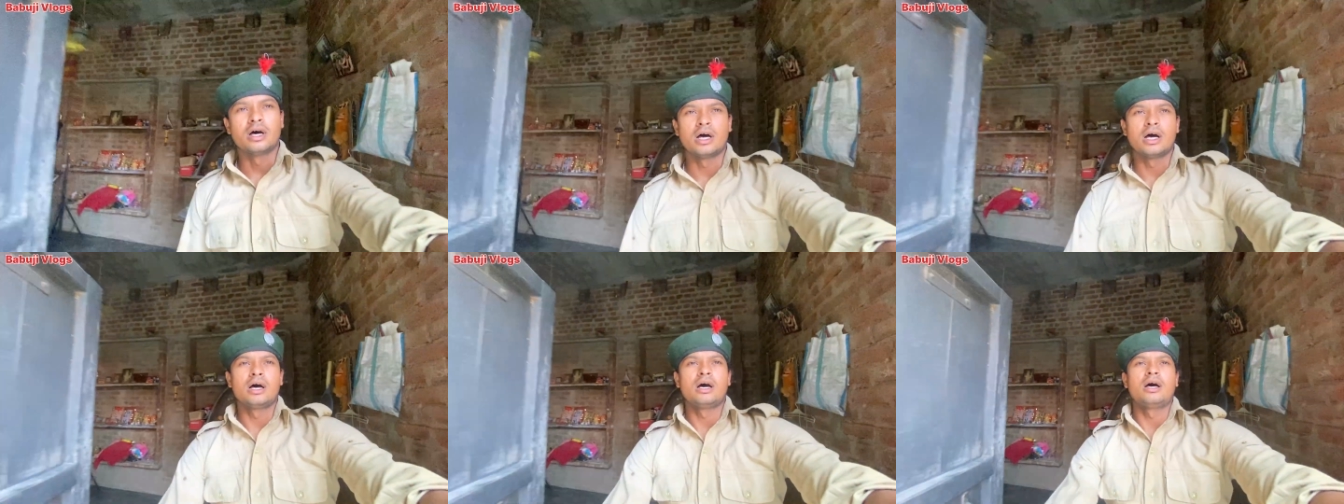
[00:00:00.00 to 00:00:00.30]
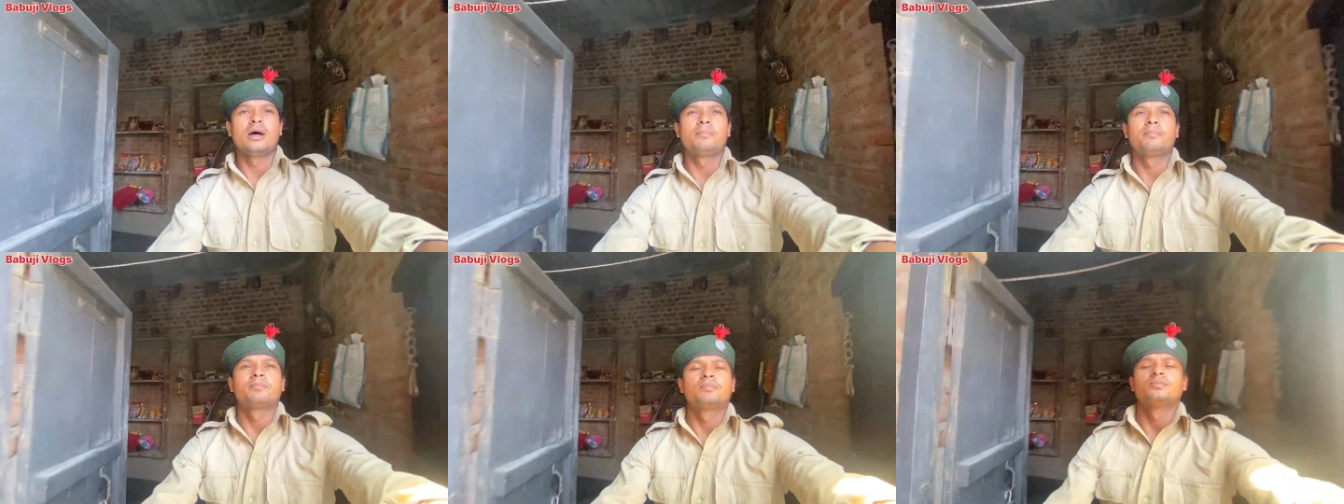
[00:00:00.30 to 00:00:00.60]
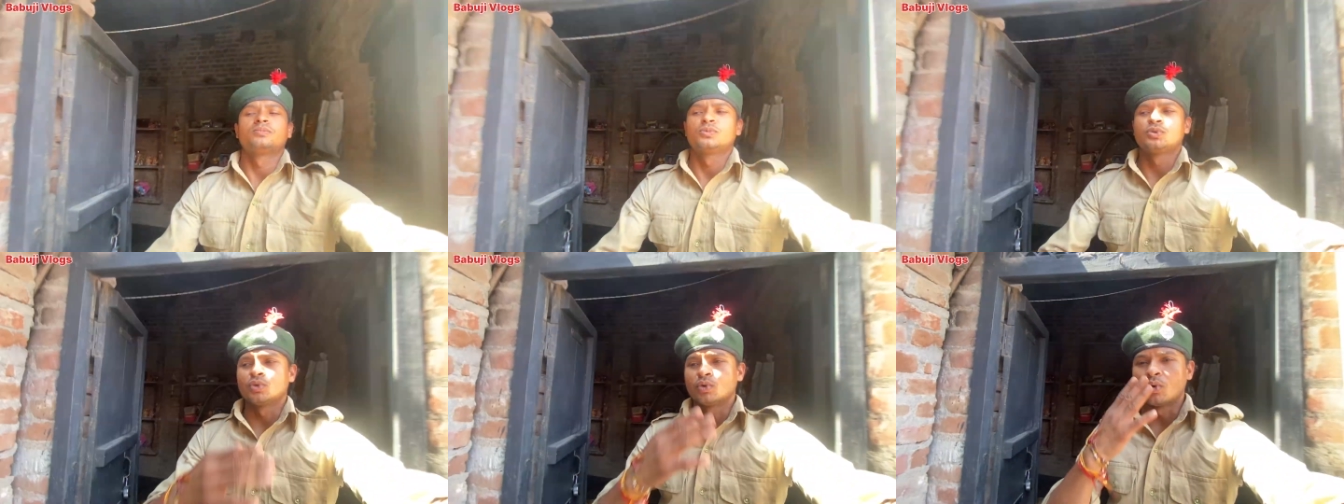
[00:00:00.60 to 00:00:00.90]
आप
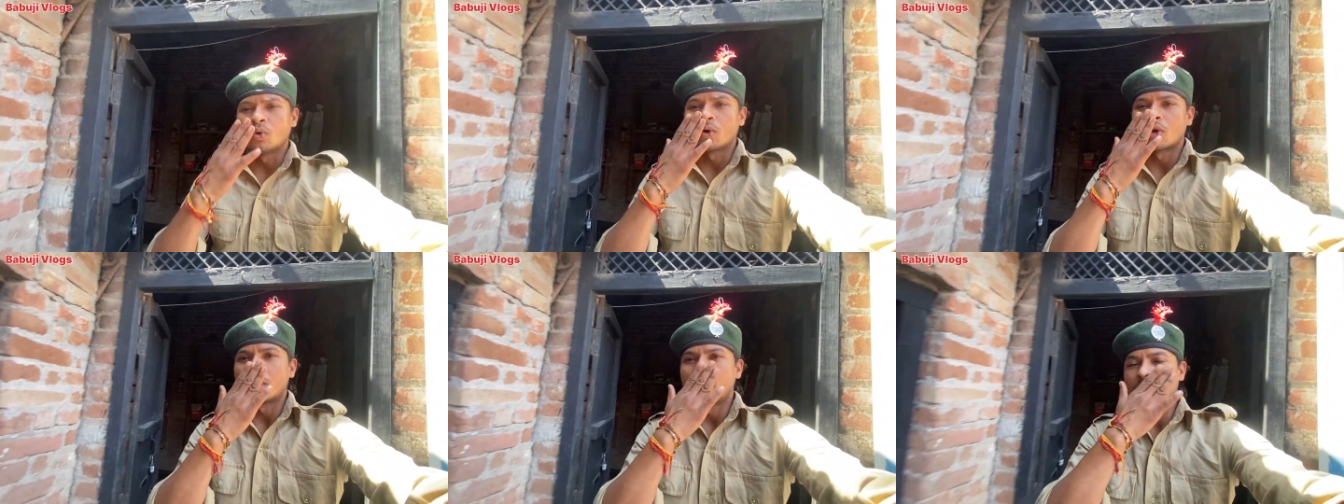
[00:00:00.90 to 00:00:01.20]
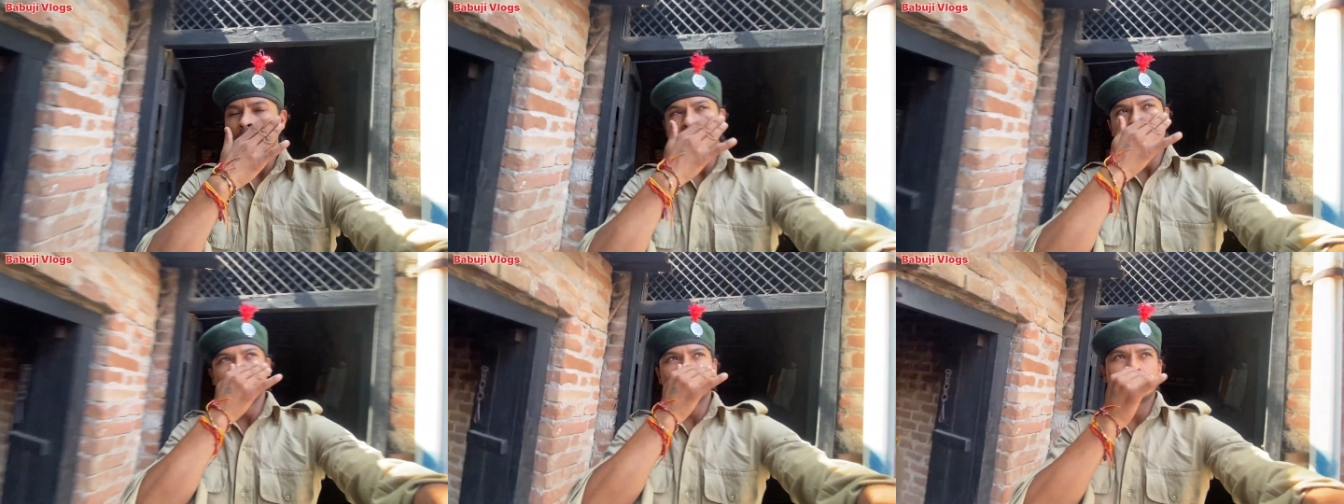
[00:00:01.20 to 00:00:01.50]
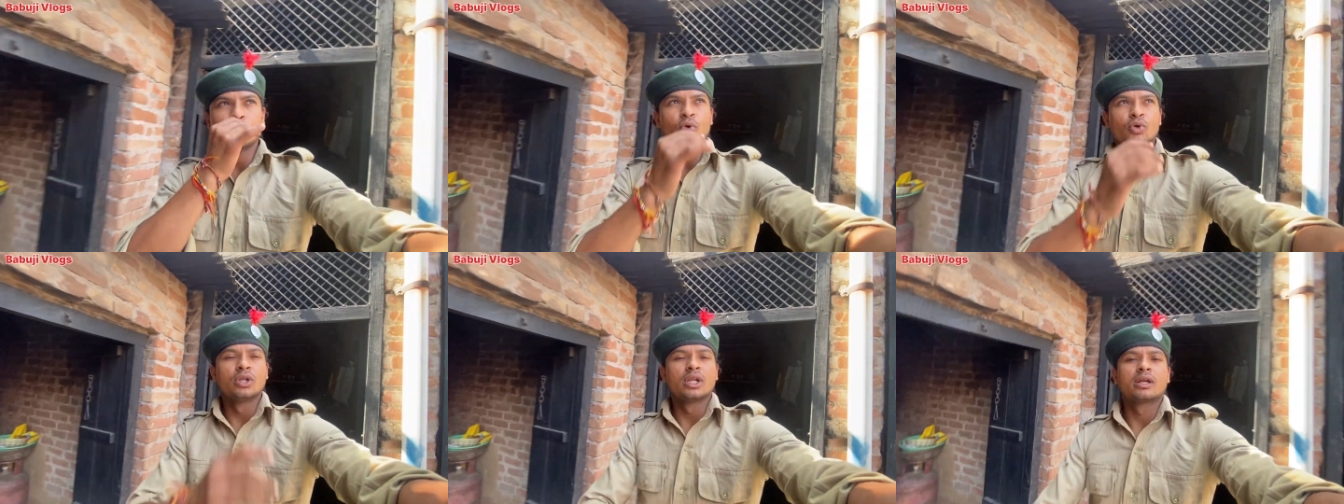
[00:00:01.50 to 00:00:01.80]
तो और हमें
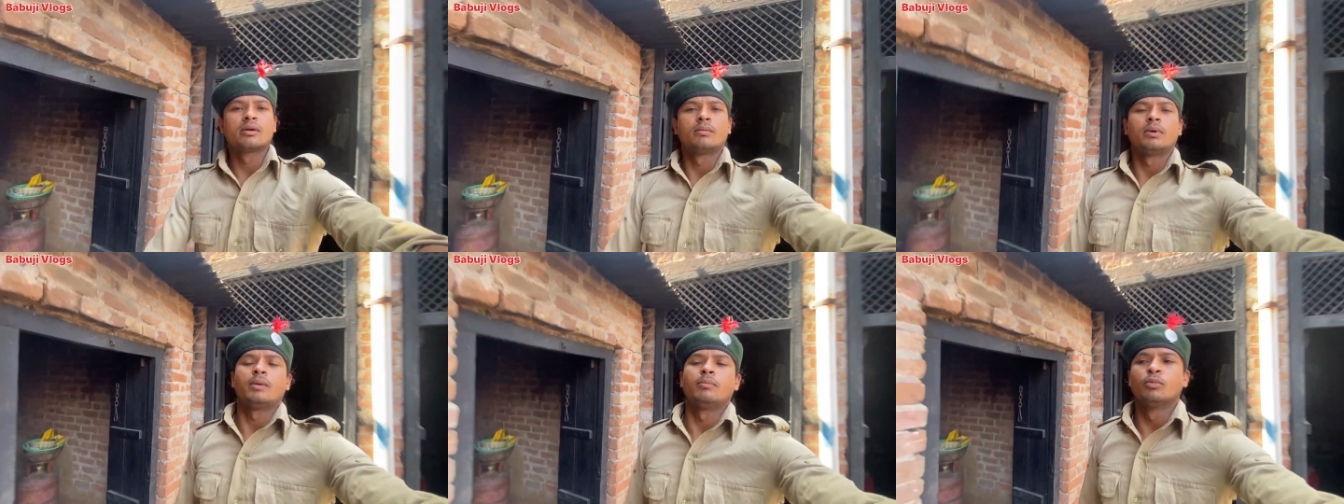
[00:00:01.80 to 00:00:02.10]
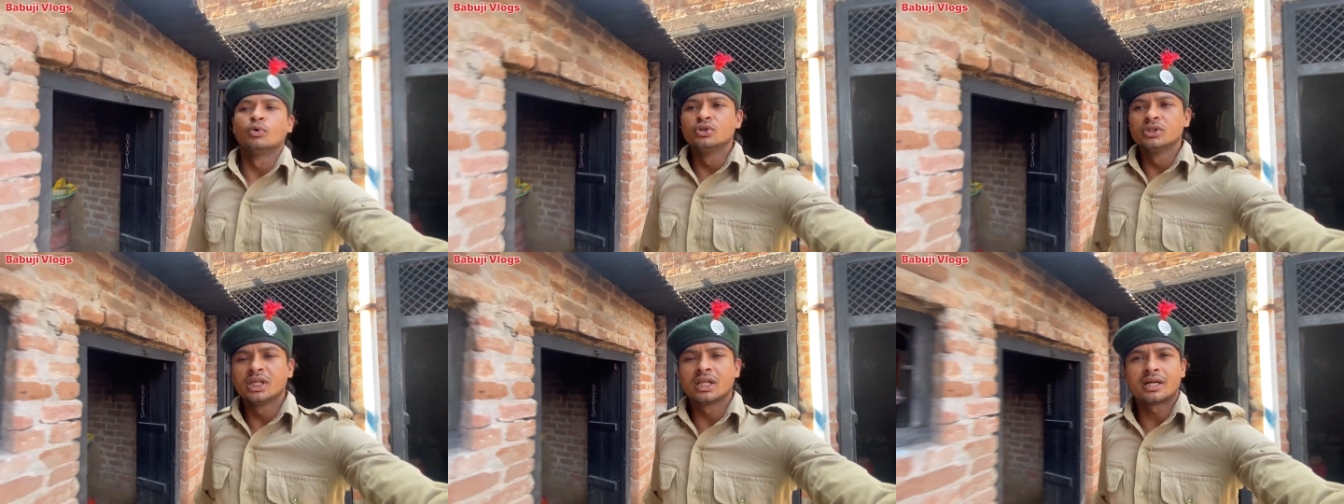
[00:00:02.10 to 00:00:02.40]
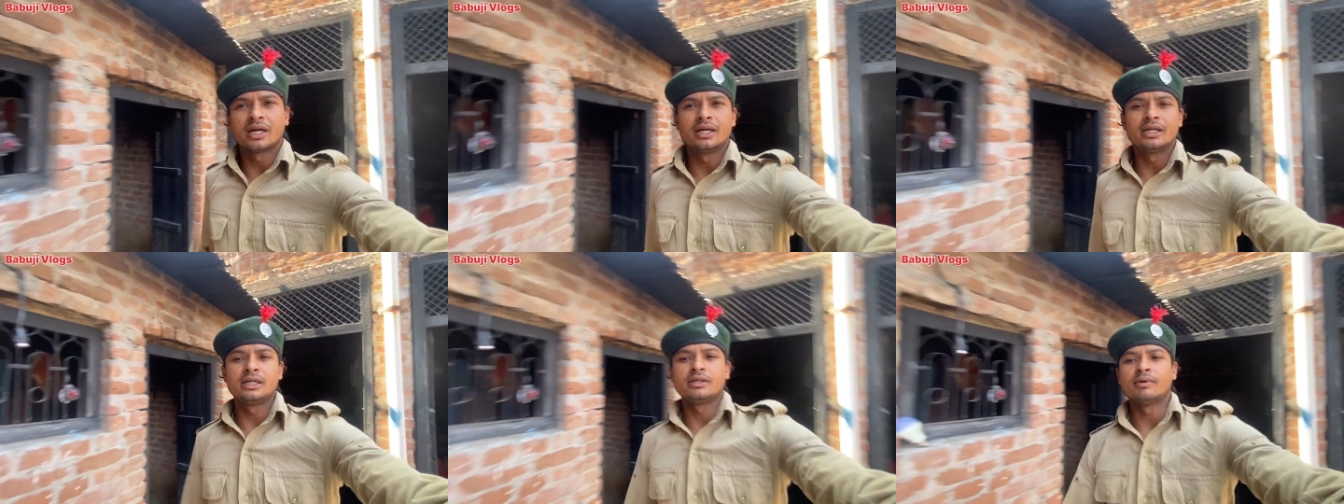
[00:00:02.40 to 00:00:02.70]
बुंदी
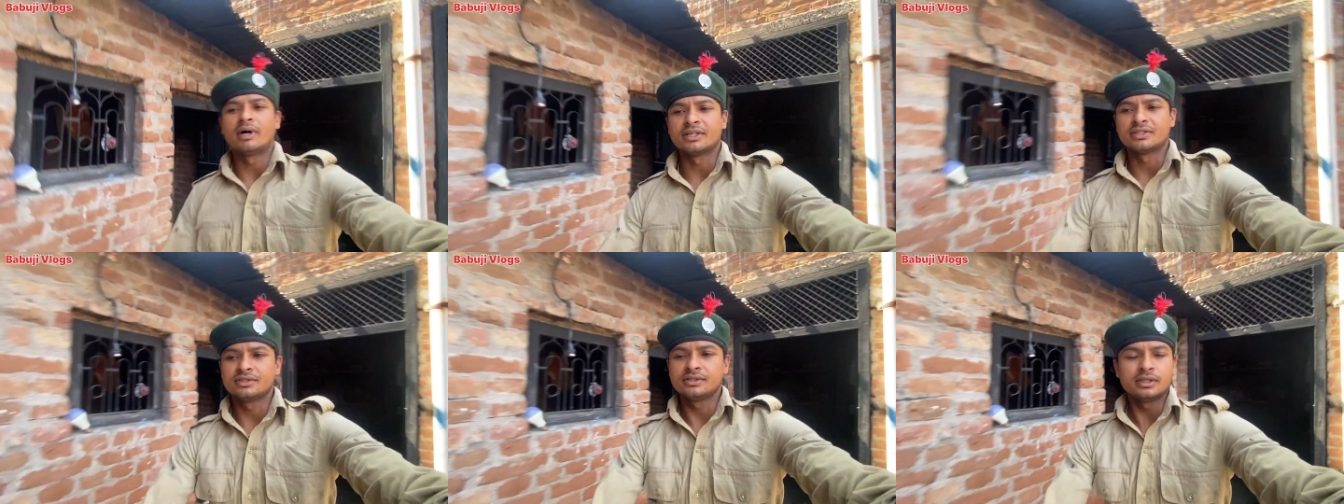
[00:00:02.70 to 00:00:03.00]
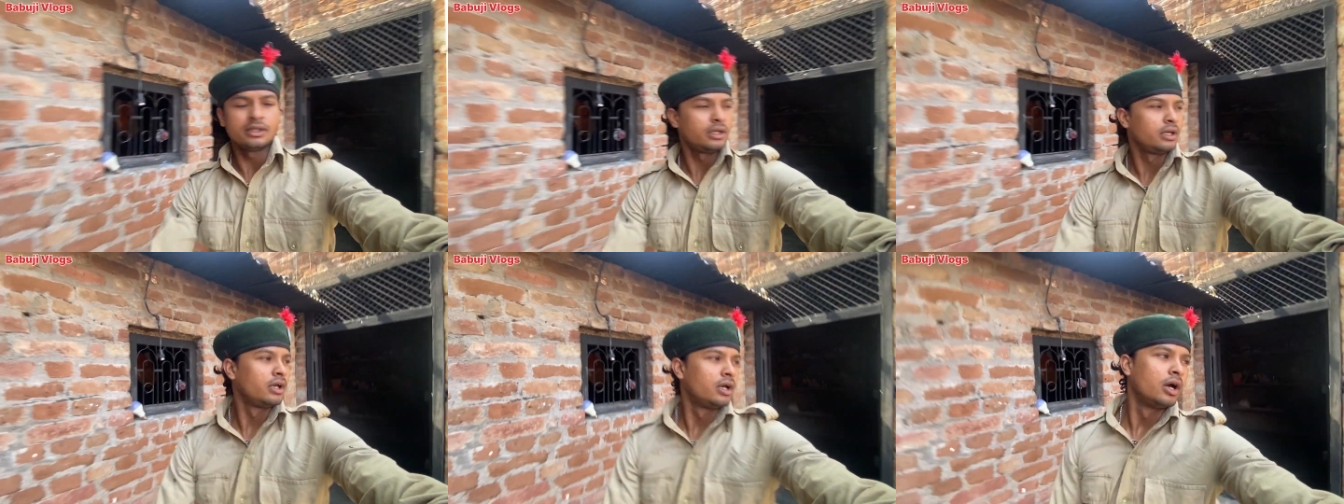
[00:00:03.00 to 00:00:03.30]
बुंदेलखंड निवासी